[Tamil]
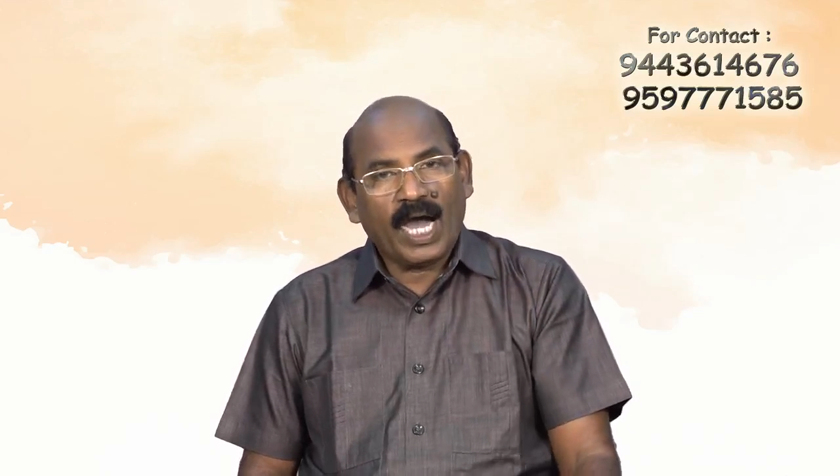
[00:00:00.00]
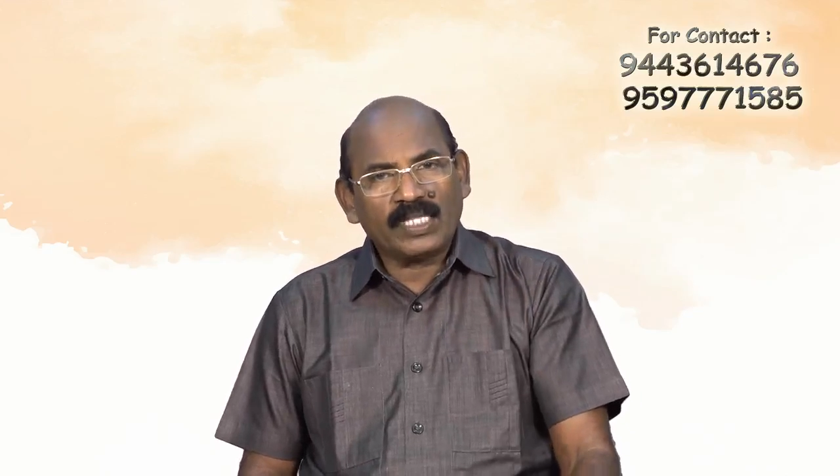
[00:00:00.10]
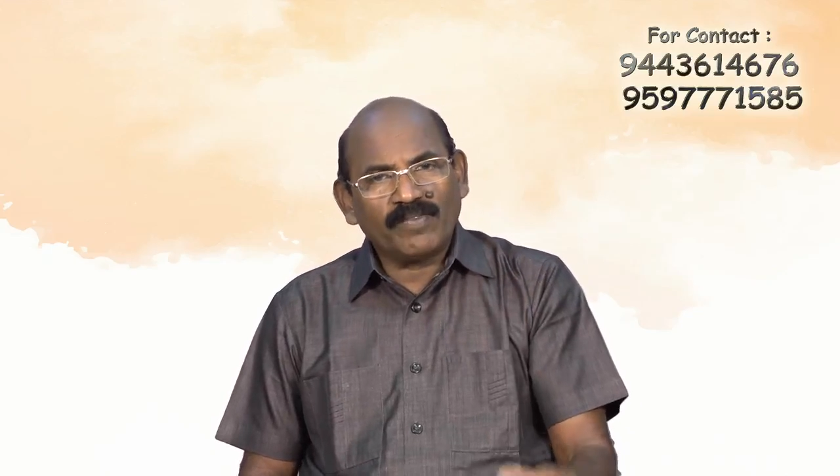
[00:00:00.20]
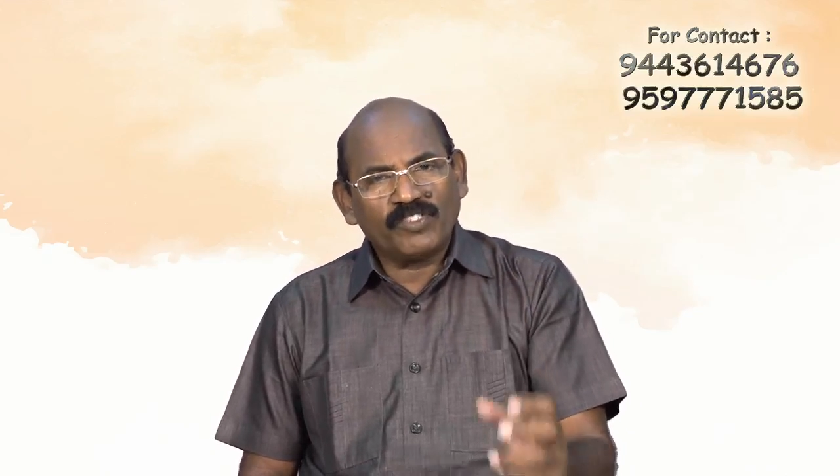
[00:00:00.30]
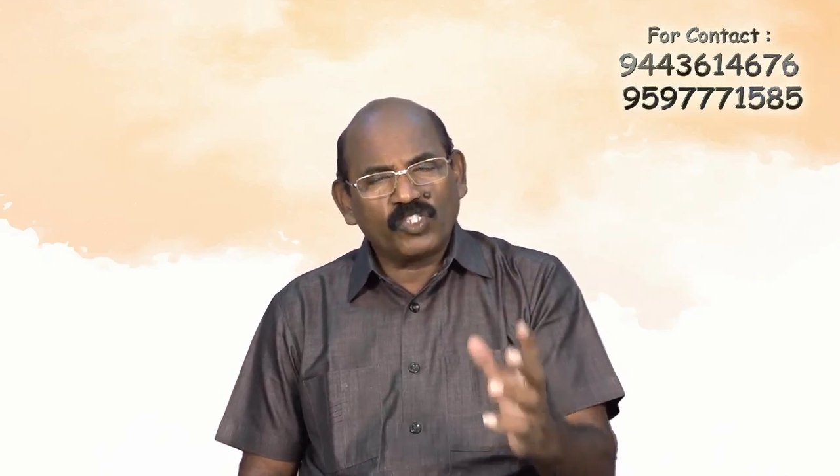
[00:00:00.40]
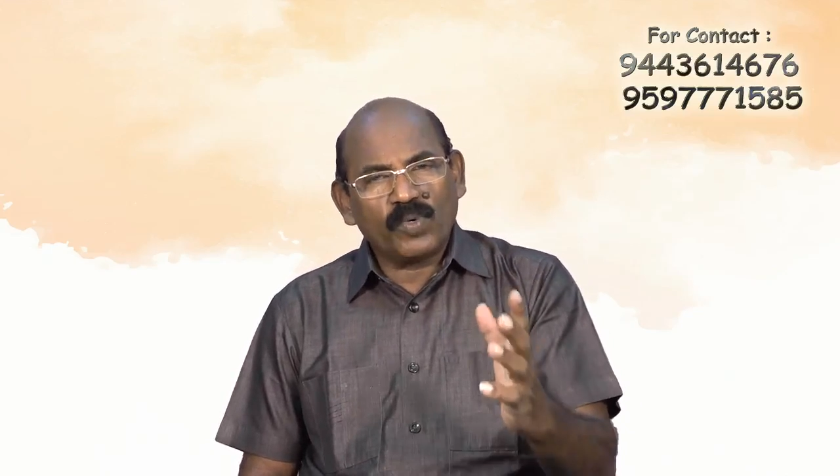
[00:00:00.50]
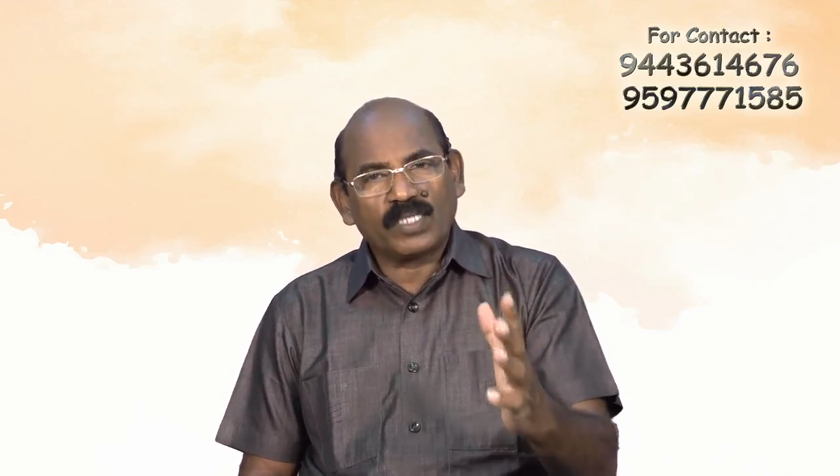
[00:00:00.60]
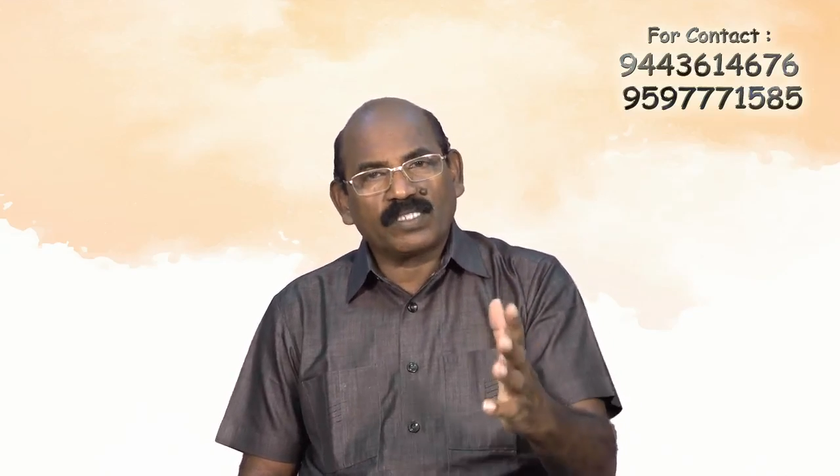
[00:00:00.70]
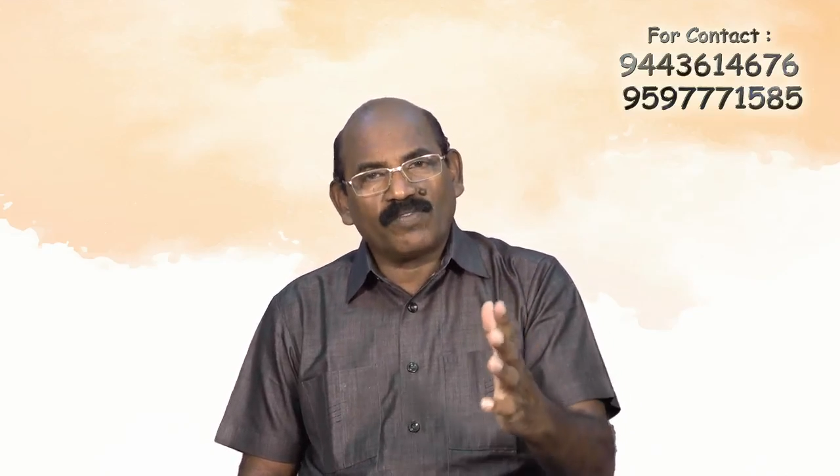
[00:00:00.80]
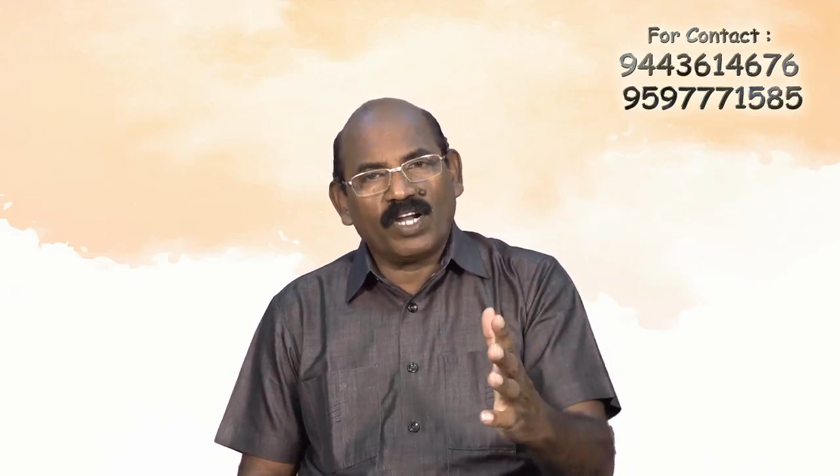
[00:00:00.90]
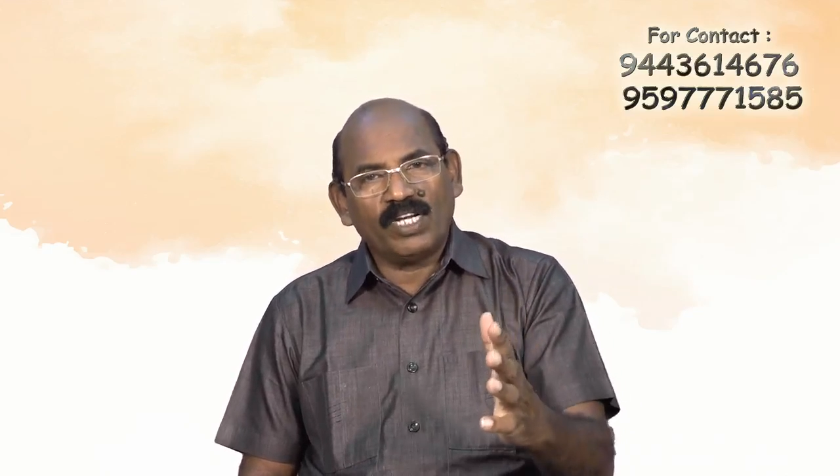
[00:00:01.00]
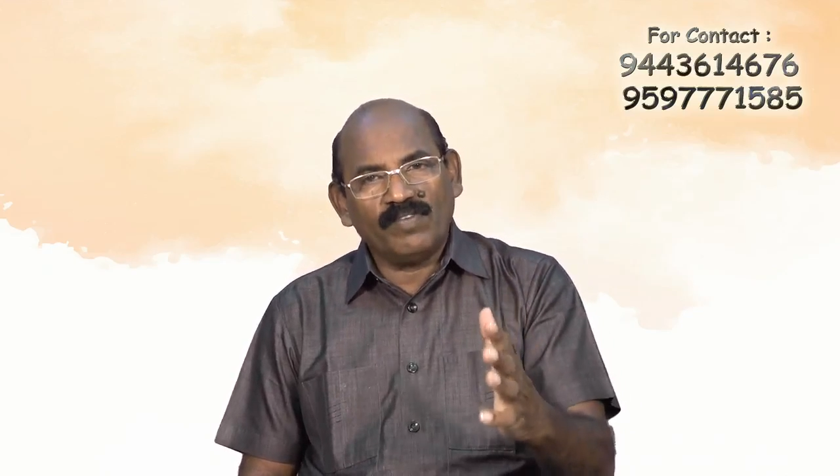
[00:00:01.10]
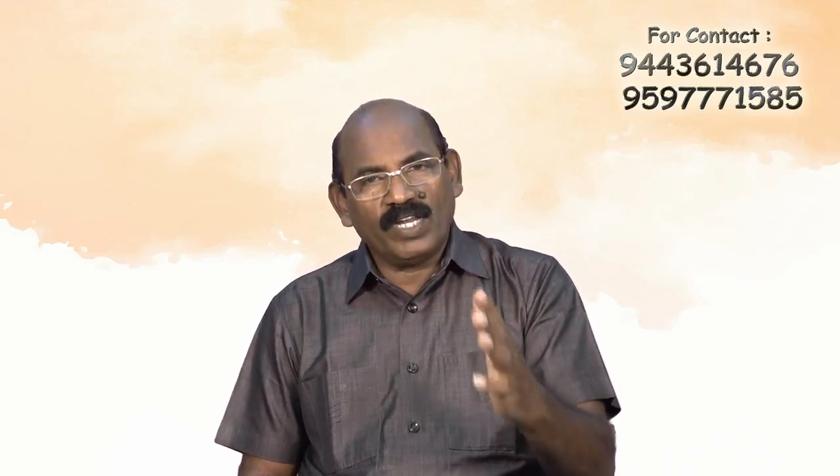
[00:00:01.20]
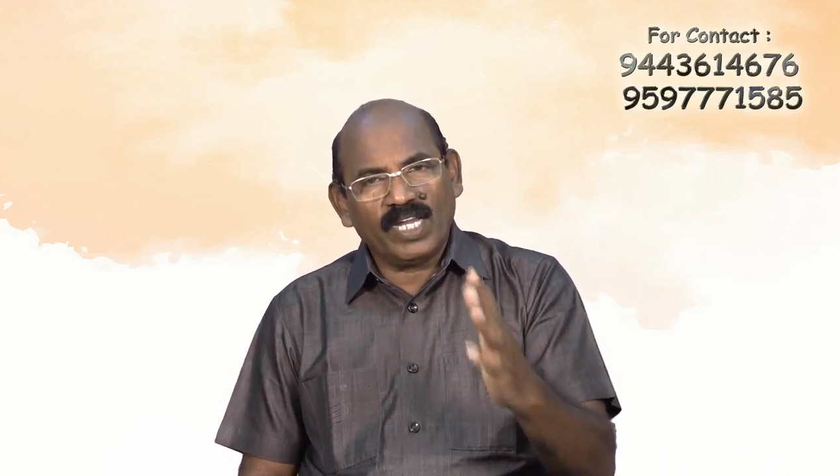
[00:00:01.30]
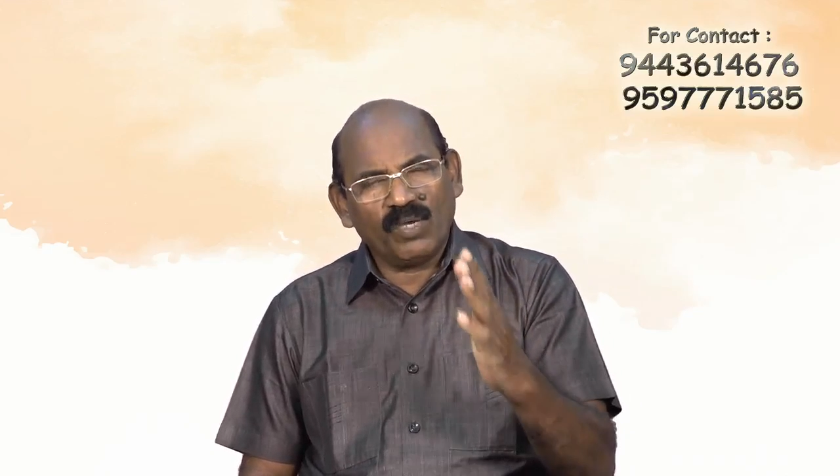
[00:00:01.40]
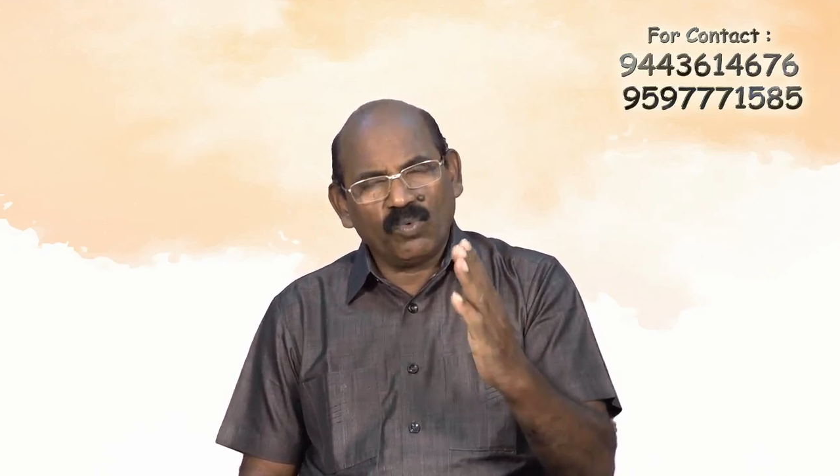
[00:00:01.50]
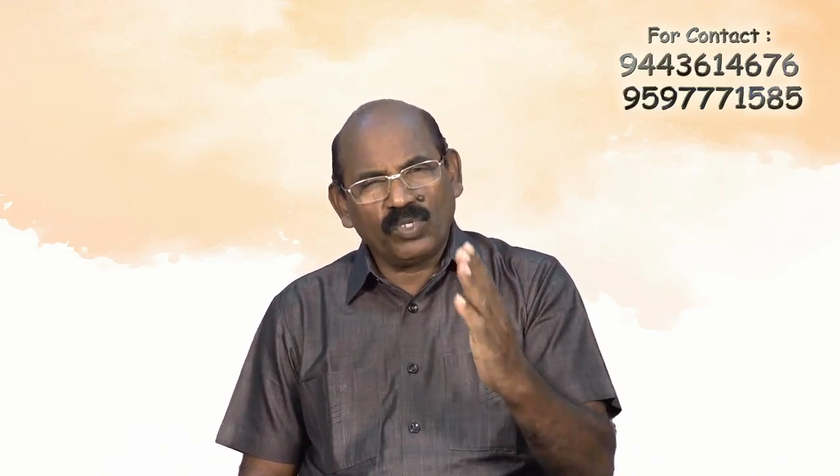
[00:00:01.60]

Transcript: அந்த விசுவாச வாழ்விலே